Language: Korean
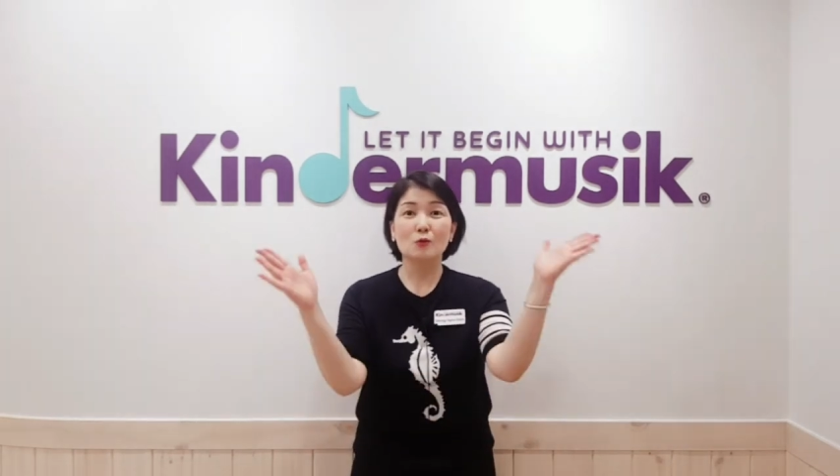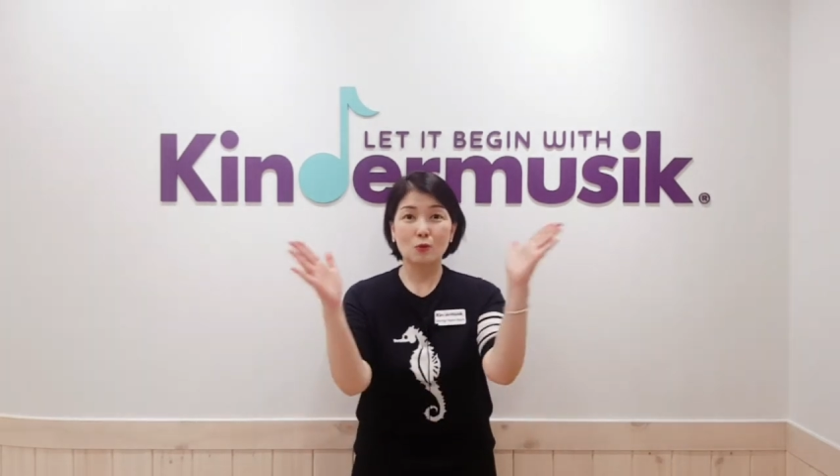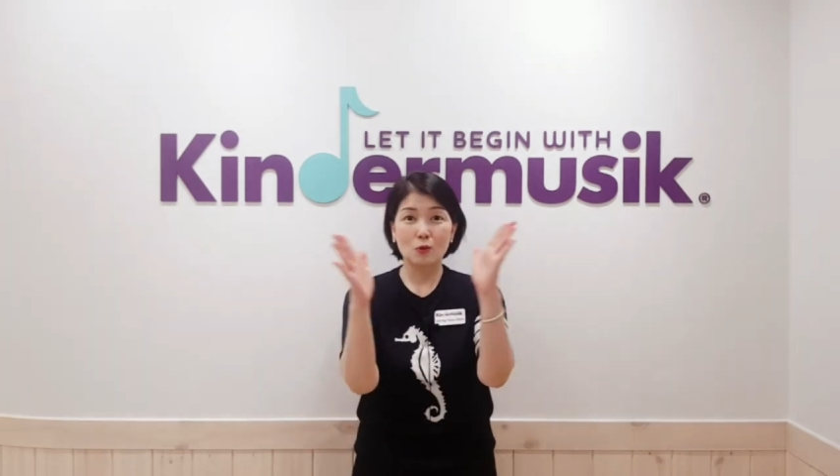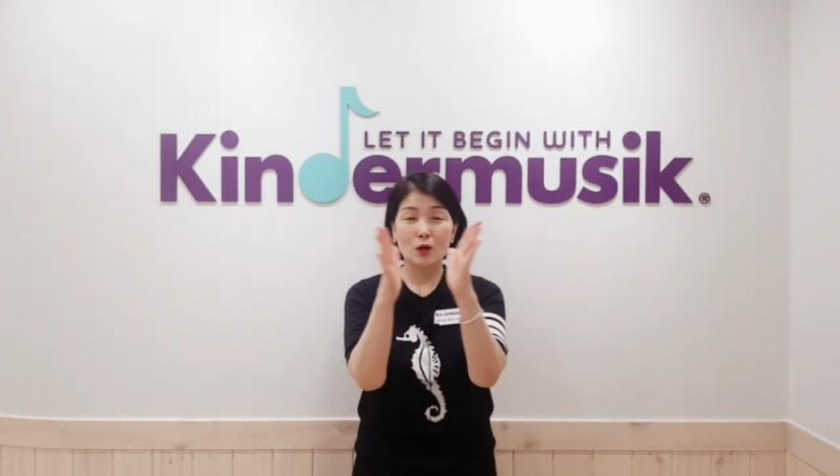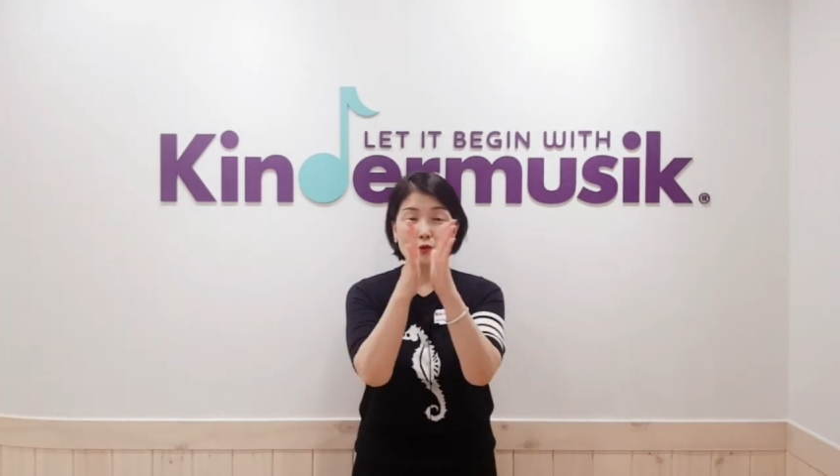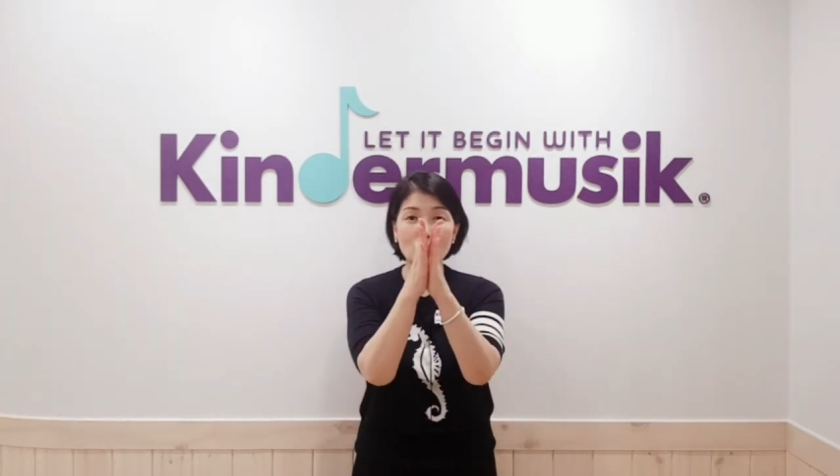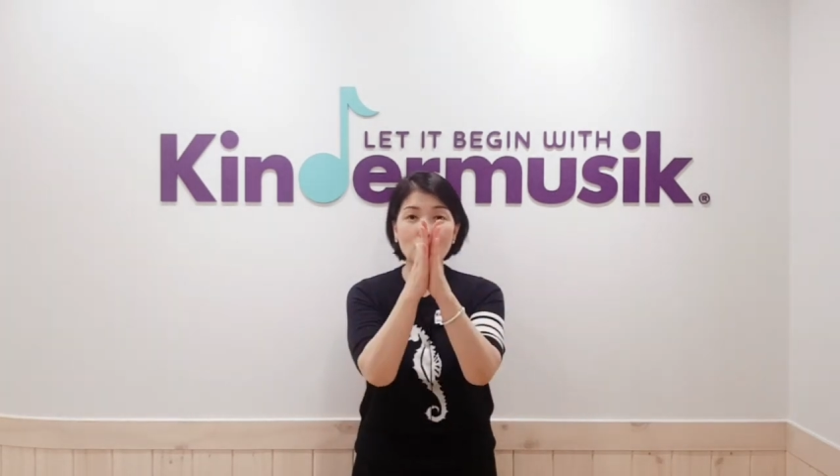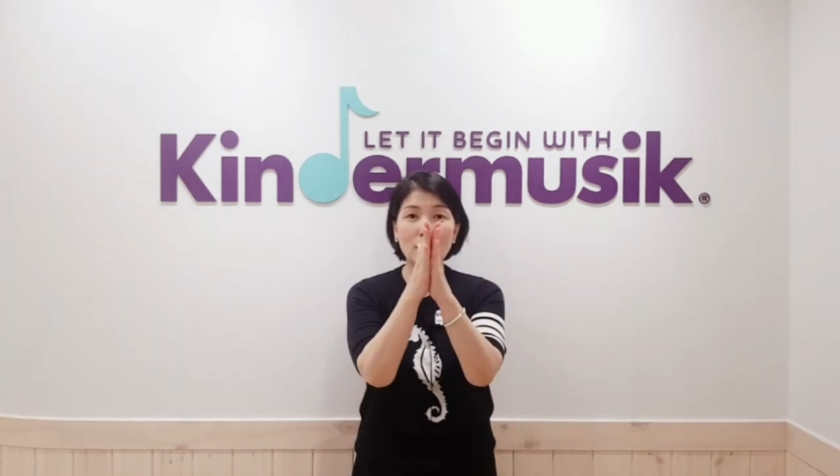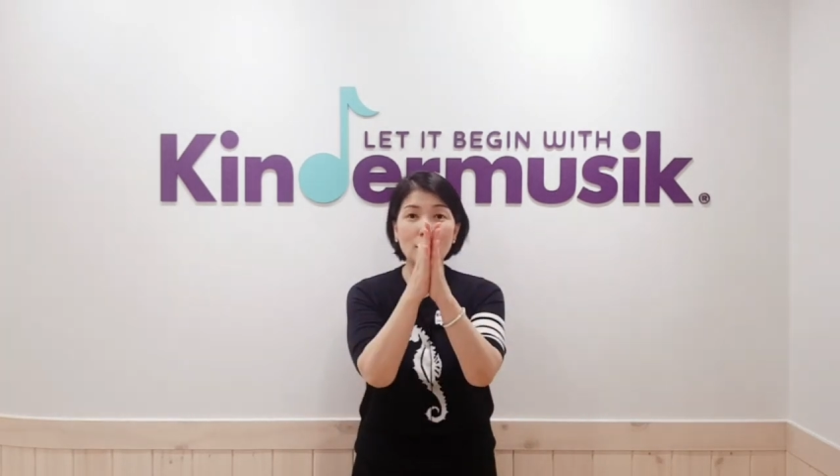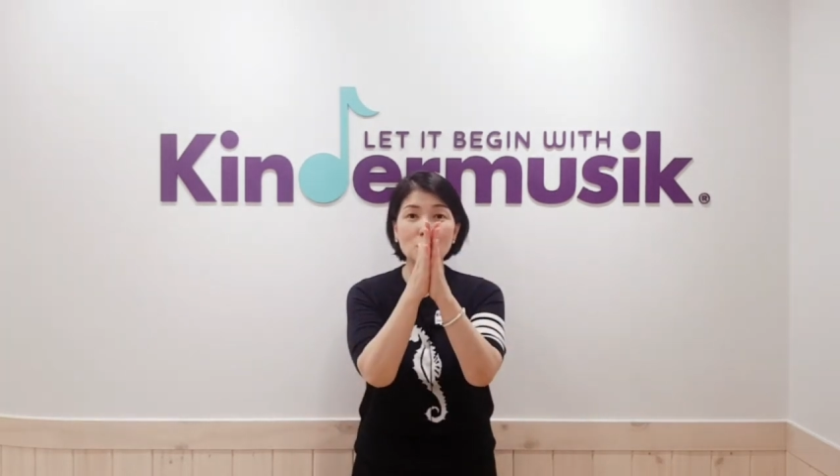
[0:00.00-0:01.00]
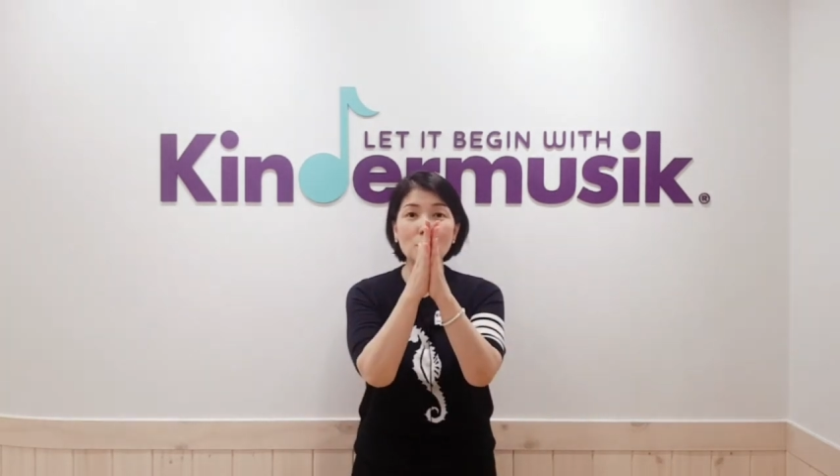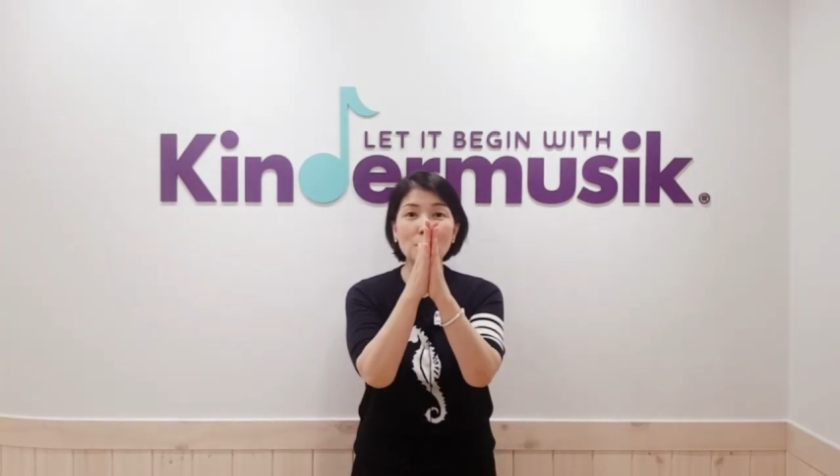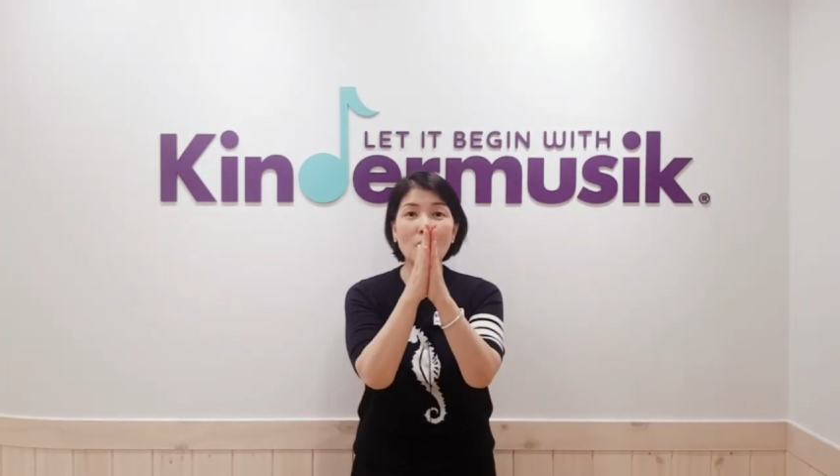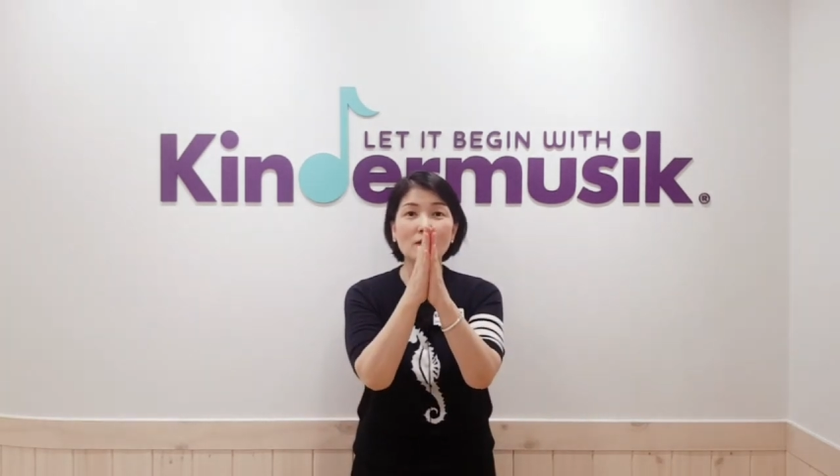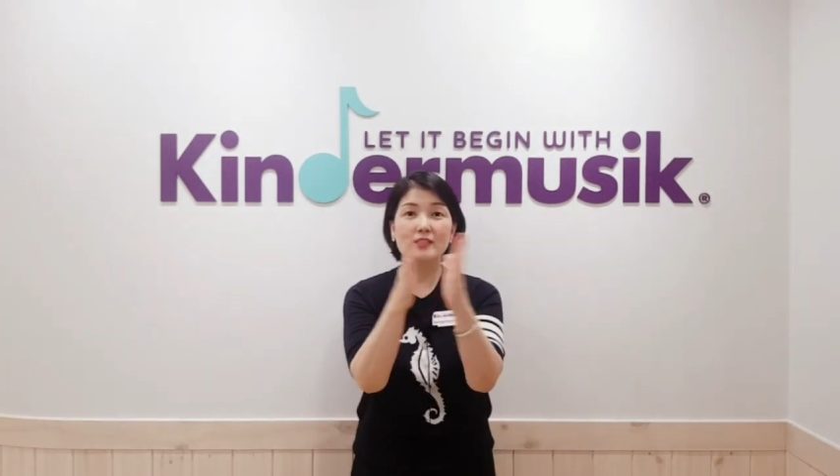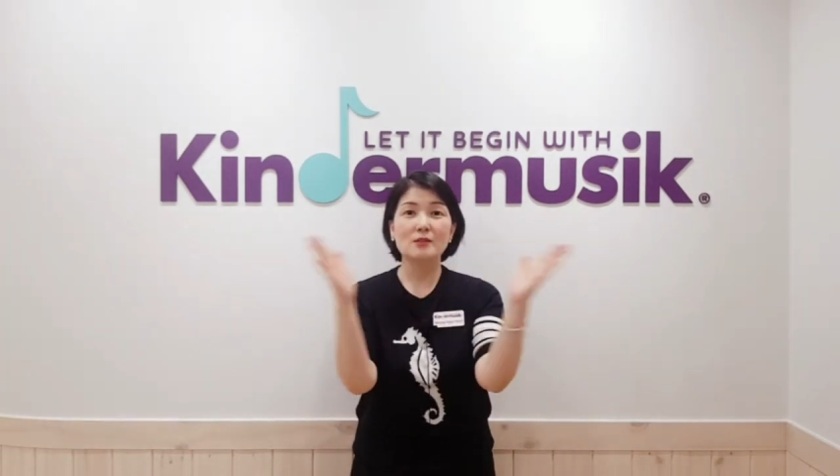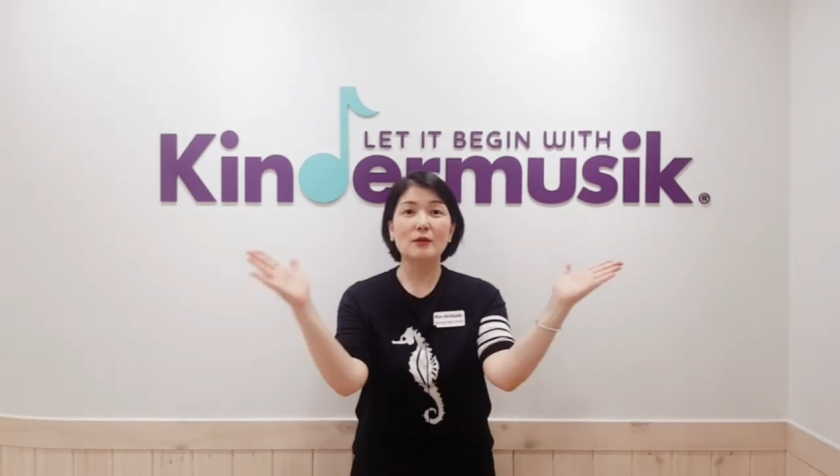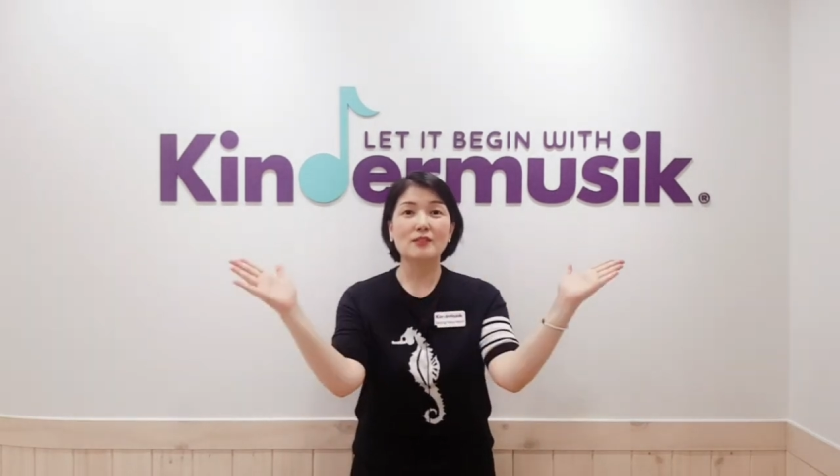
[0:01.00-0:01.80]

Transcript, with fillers: 또 손바, 손뼉을